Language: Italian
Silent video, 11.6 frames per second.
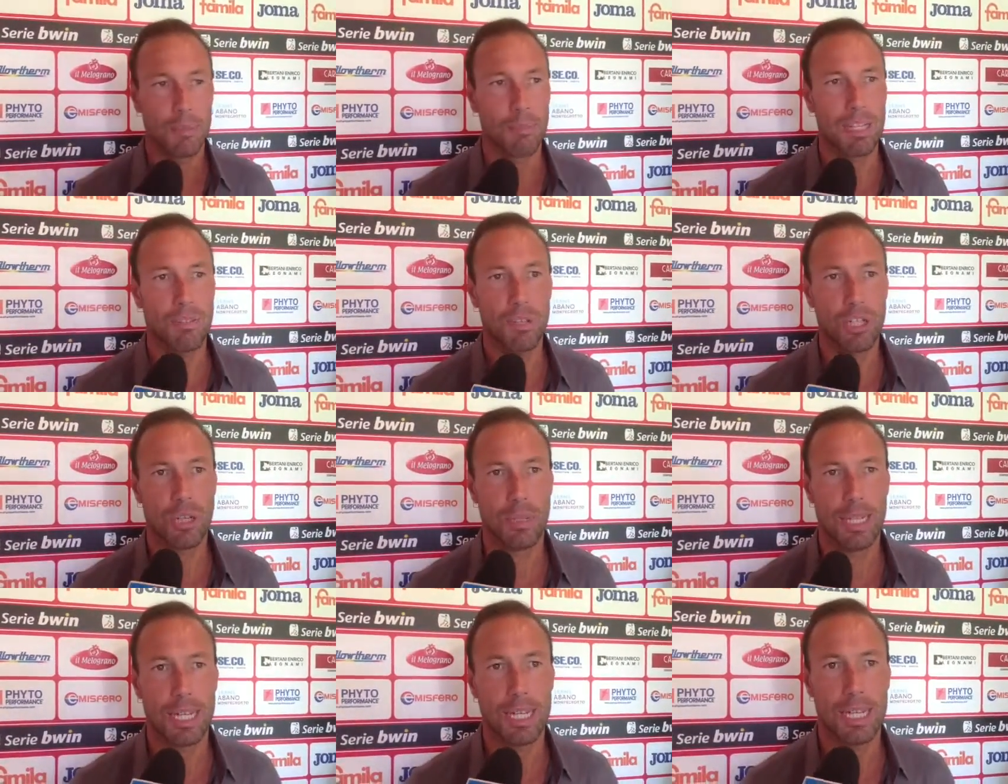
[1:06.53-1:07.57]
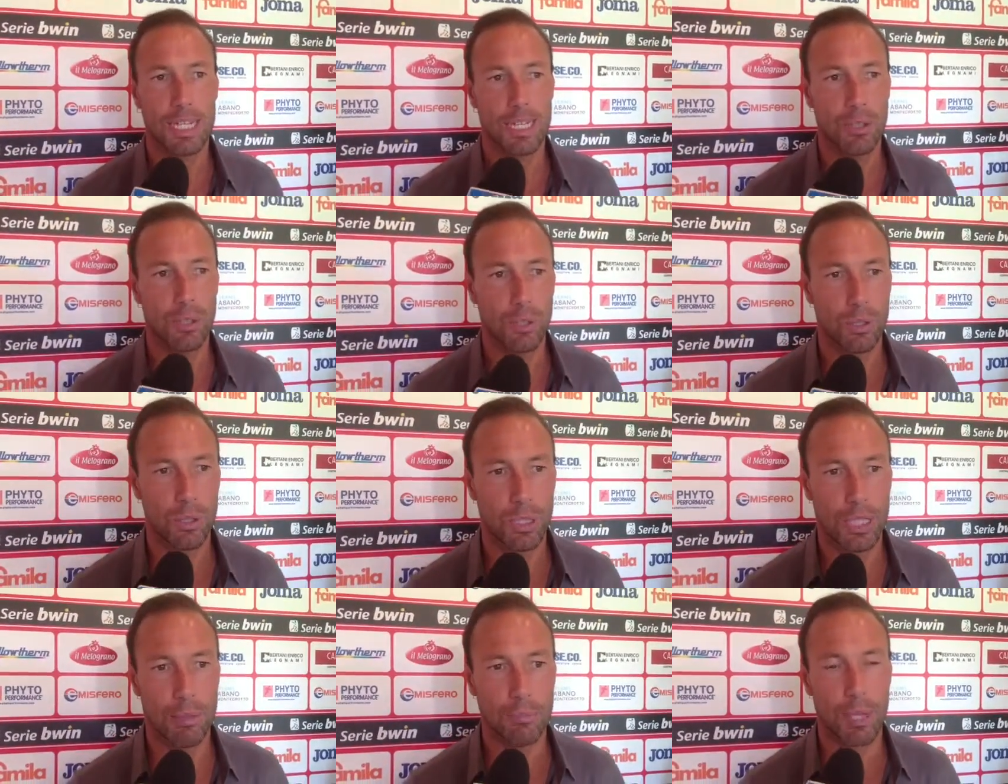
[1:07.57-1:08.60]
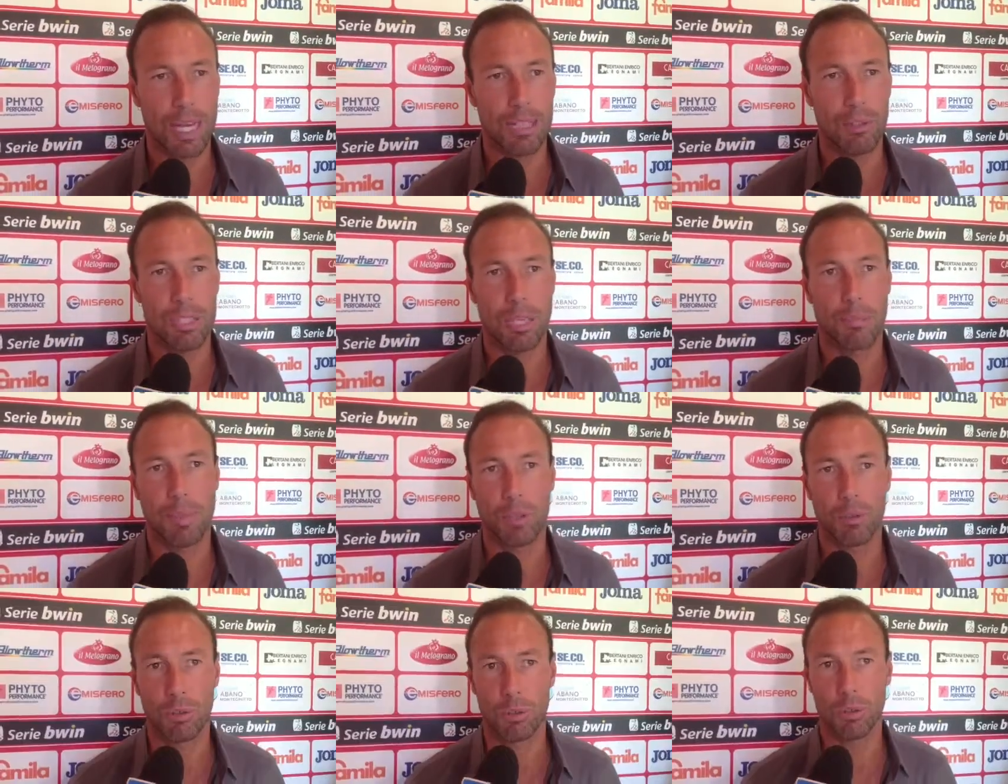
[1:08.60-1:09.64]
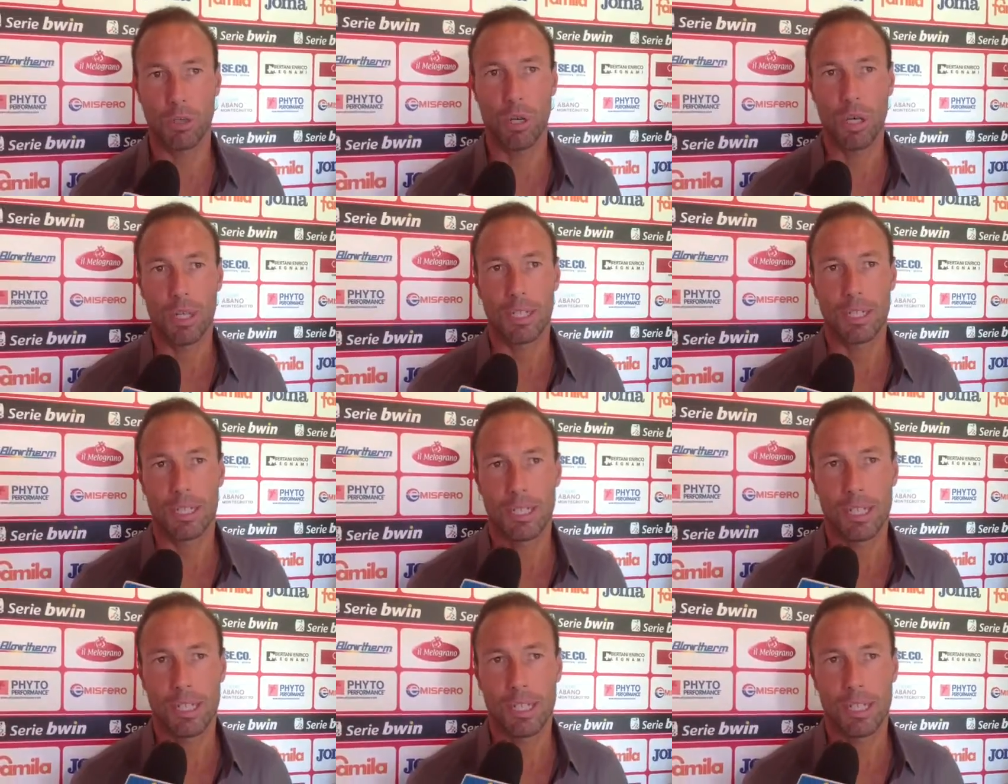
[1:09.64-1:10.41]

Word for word: Ma è difficile perché l'inizio di campionato è sempre contro eh,